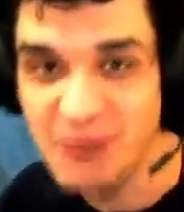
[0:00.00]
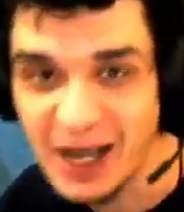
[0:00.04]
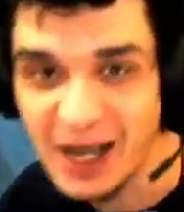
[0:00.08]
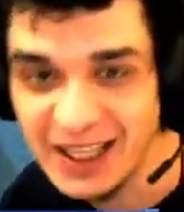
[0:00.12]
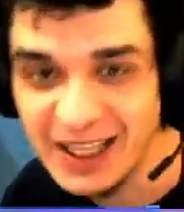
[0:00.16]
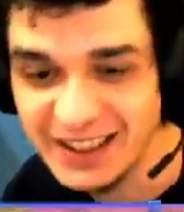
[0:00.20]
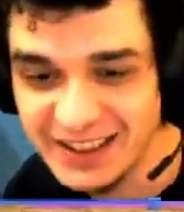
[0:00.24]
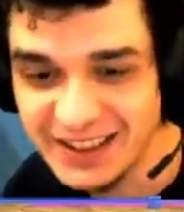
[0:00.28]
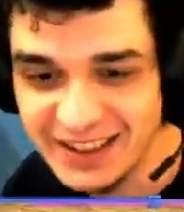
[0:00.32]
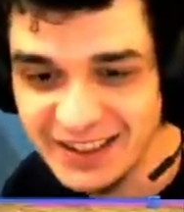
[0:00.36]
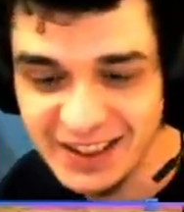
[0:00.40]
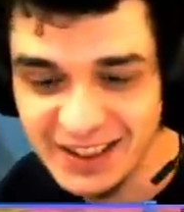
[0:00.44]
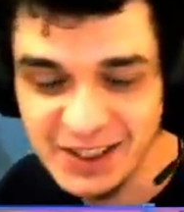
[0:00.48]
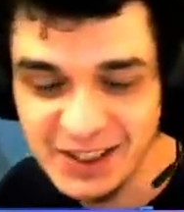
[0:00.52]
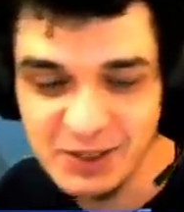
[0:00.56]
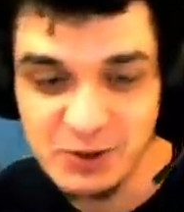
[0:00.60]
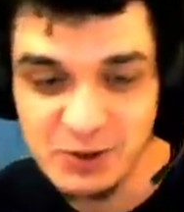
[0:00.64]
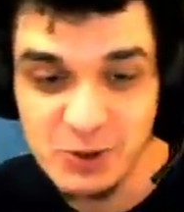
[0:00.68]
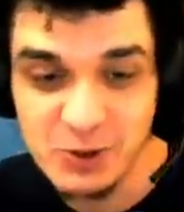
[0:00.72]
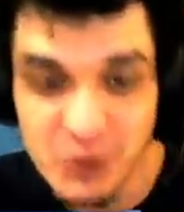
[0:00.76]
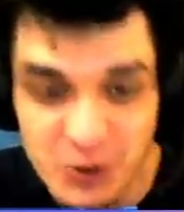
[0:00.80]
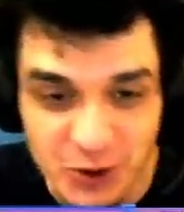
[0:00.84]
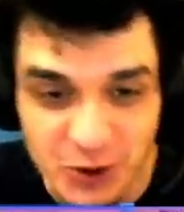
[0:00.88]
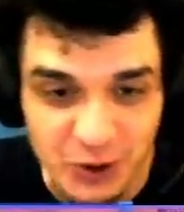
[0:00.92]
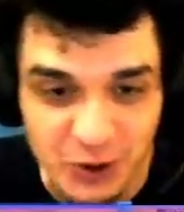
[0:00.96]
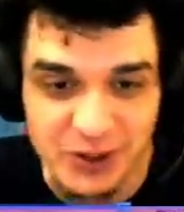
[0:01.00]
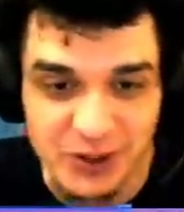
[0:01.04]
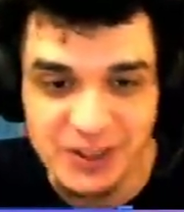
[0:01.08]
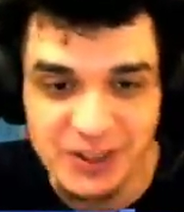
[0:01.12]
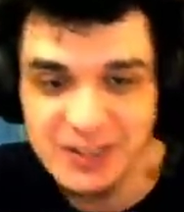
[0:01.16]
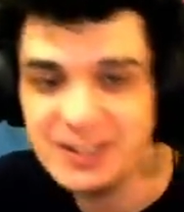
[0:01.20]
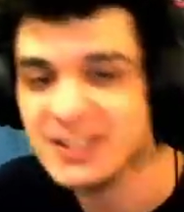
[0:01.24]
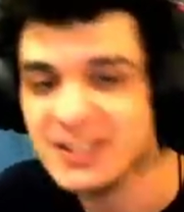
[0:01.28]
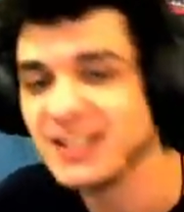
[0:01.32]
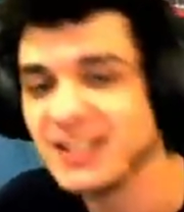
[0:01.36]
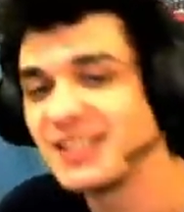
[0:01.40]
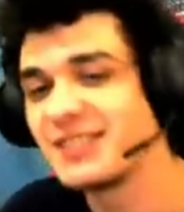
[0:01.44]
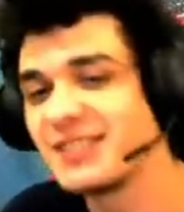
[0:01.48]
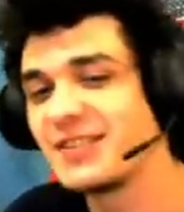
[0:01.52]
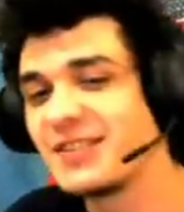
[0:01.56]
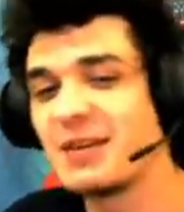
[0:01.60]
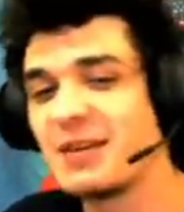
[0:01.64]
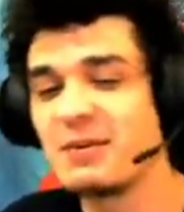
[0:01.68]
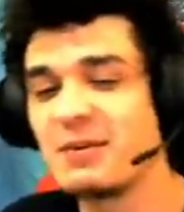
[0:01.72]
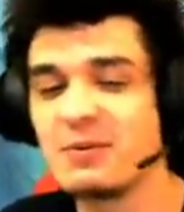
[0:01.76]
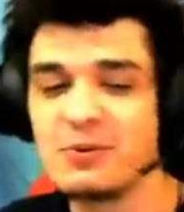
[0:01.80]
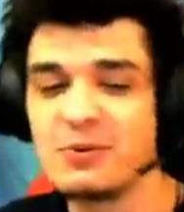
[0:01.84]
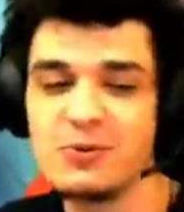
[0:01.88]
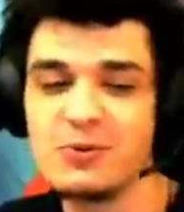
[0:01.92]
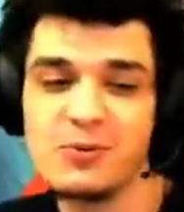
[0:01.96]
Mystery 3 oynayacağız
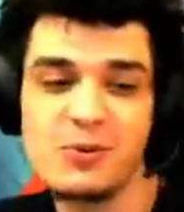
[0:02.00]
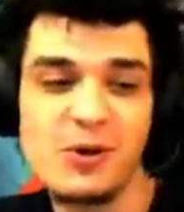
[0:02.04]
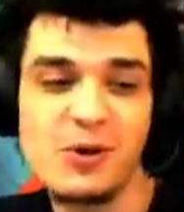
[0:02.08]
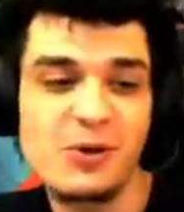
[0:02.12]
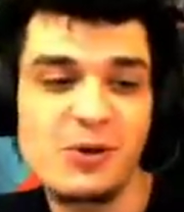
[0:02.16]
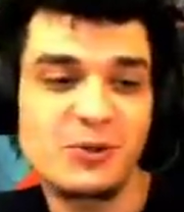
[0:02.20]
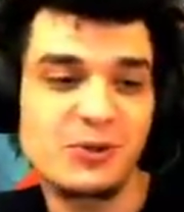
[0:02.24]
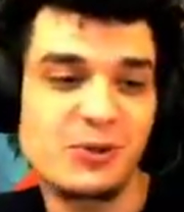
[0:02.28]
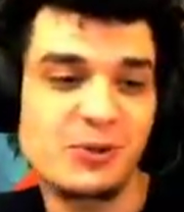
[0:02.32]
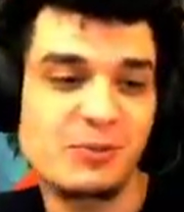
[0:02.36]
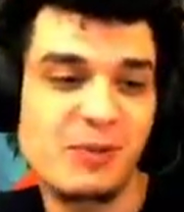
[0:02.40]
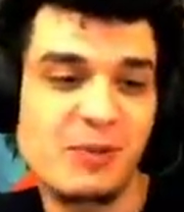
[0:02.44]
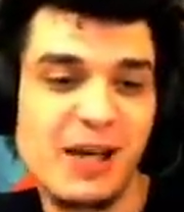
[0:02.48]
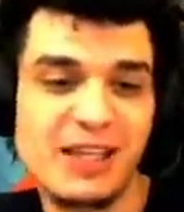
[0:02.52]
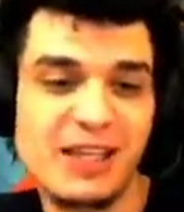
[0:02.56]
ve Murder